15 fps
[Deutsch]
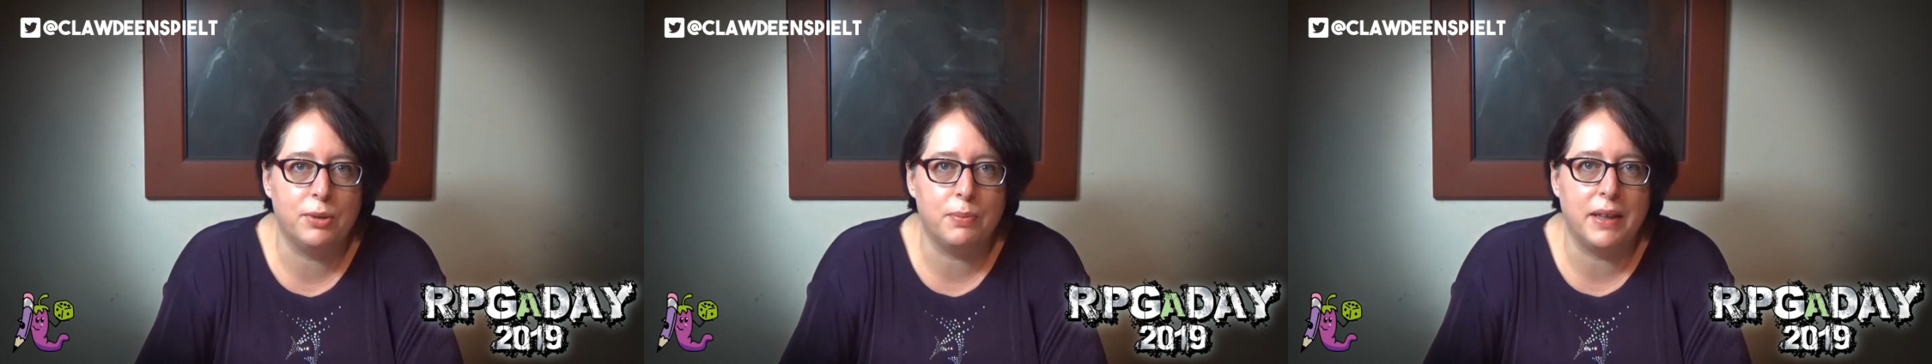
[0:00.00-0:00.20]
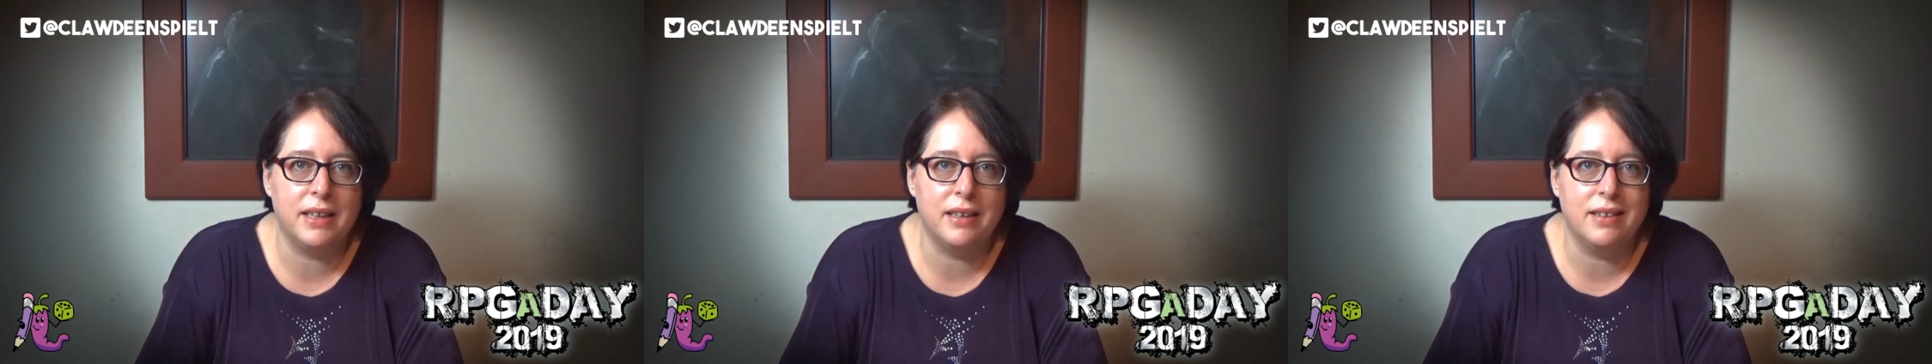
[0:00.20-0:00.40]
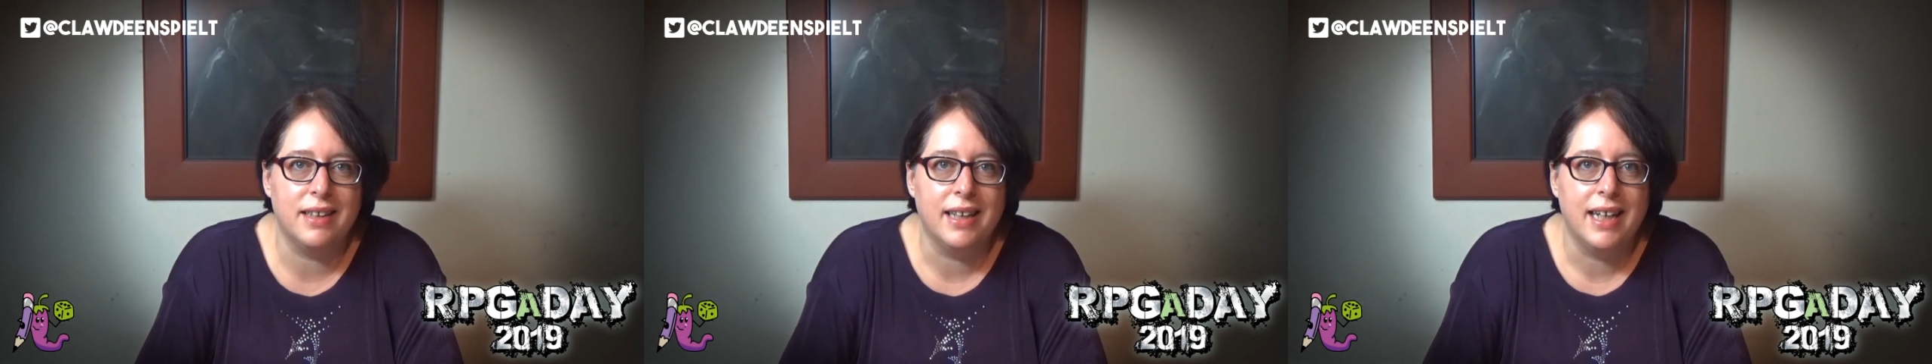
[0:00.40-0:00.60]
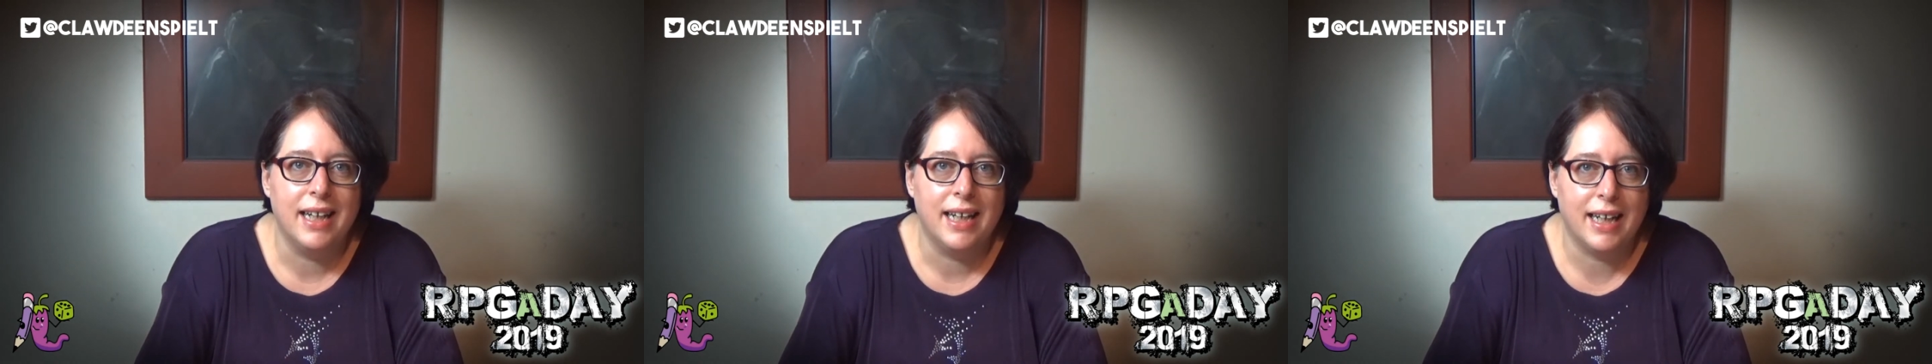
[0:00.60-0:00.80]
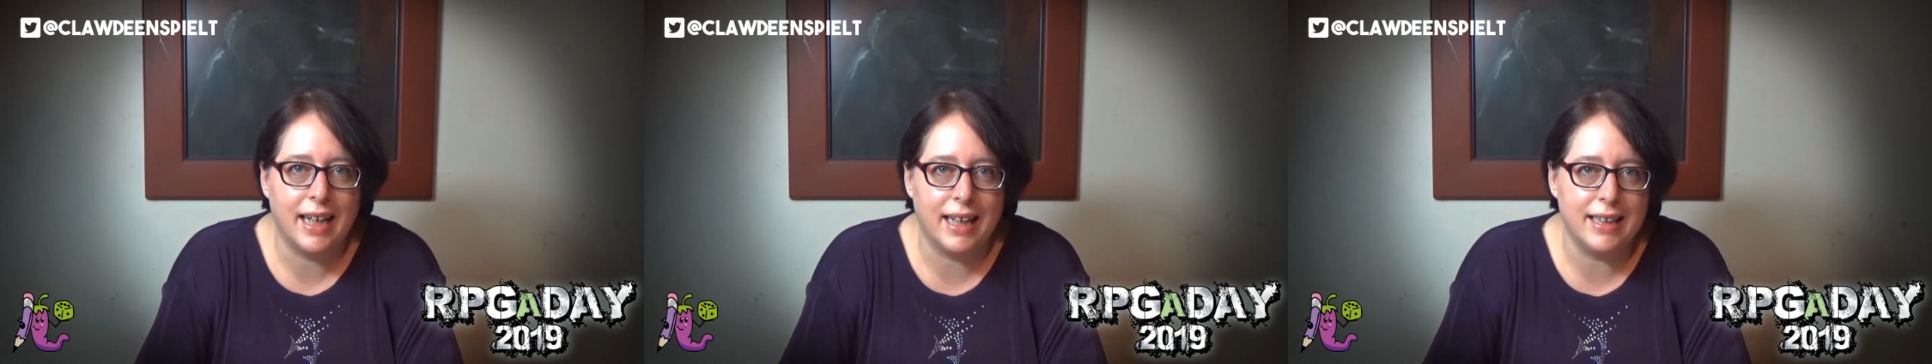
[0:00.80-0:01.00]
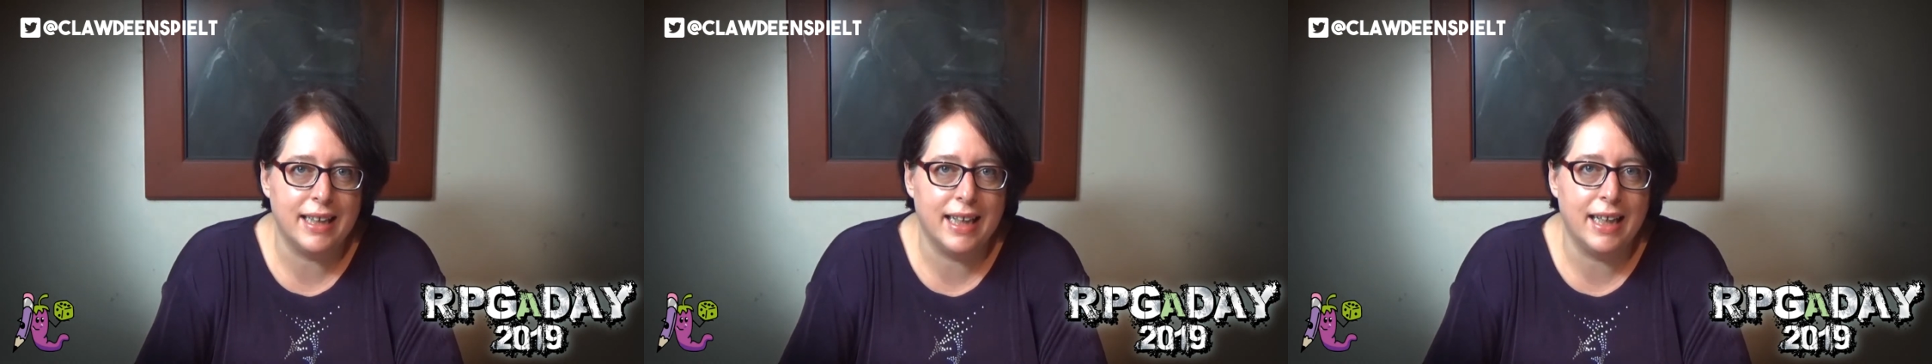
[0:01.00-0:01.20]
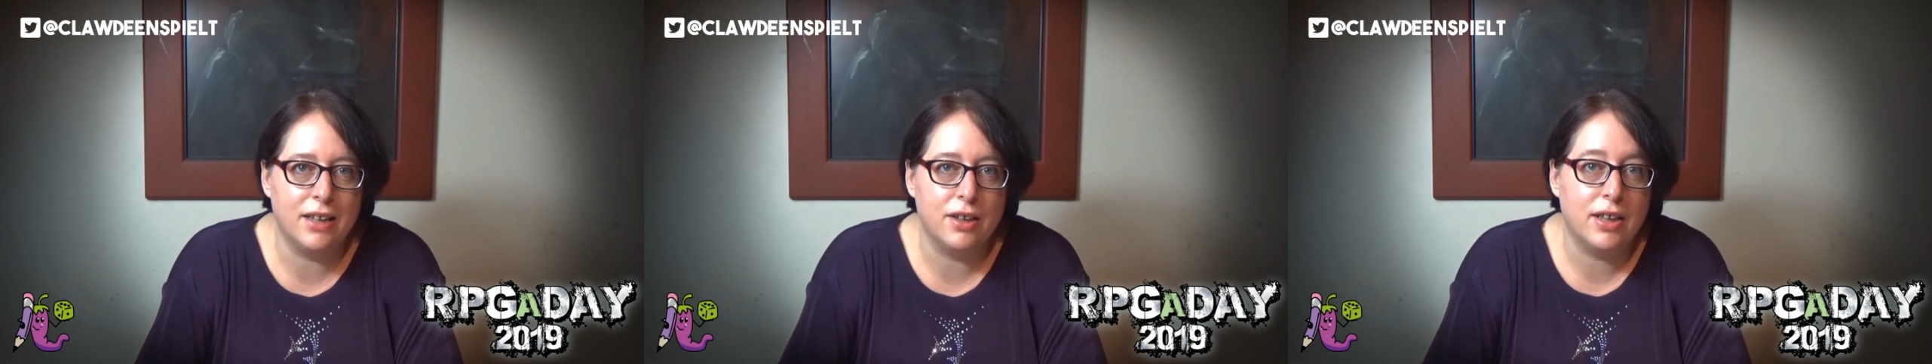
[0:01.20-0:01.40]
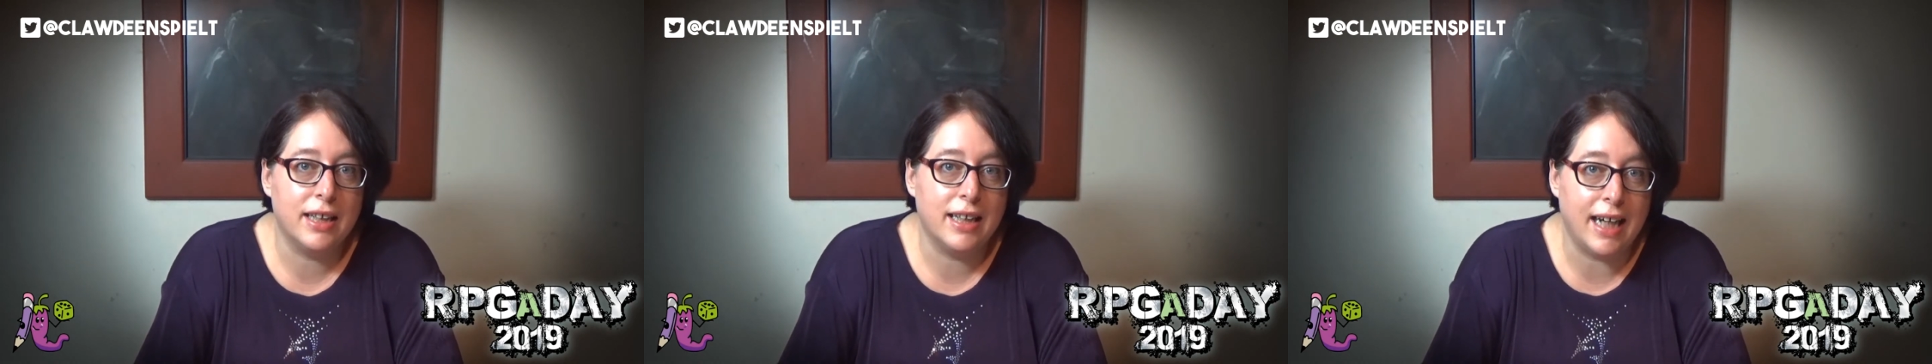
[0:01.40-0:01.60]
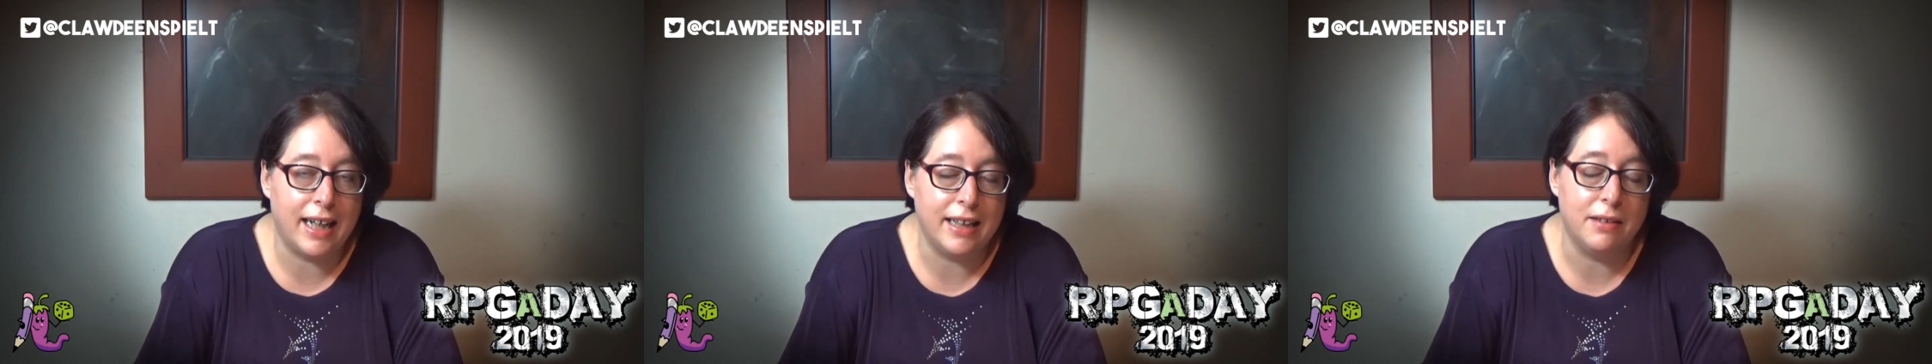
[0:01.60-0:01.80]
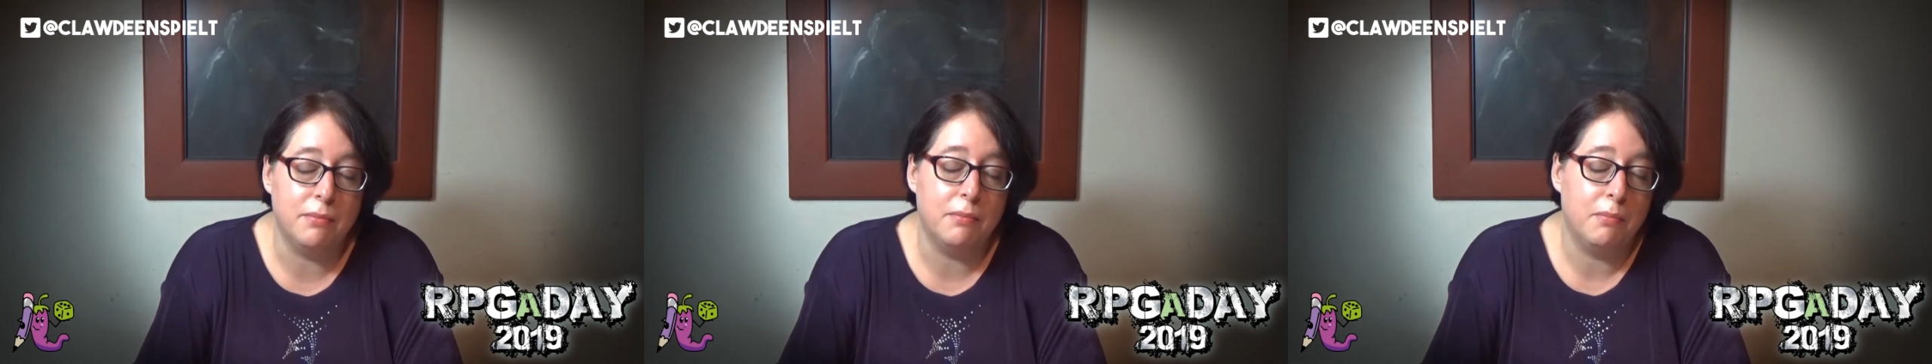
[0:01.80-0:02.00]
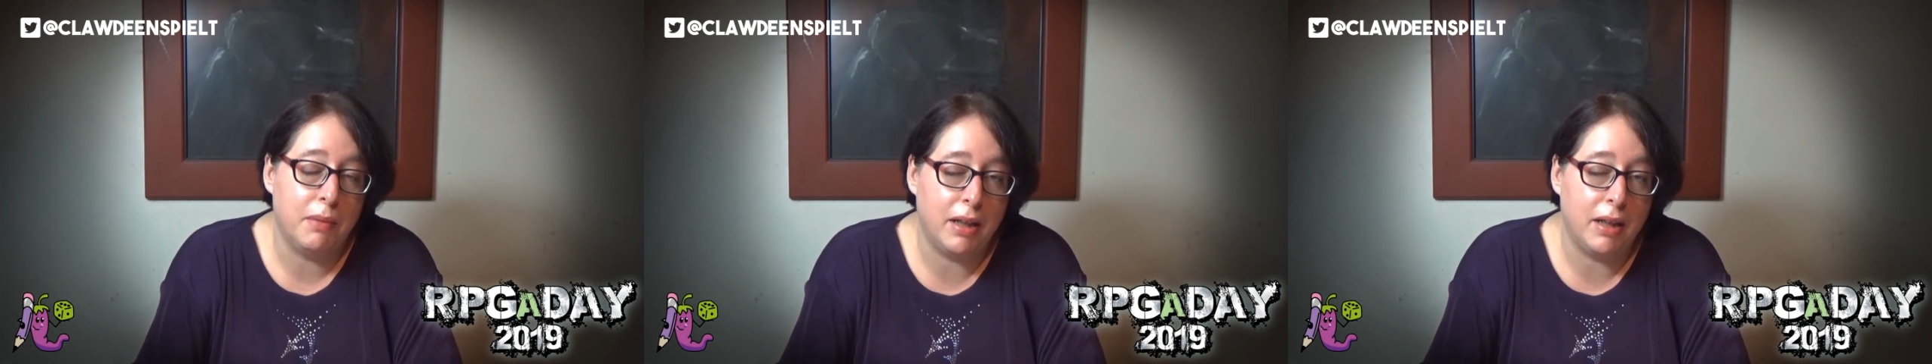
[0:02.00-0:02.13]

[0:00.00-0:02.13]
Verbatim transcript: entsprechend rangehen kann.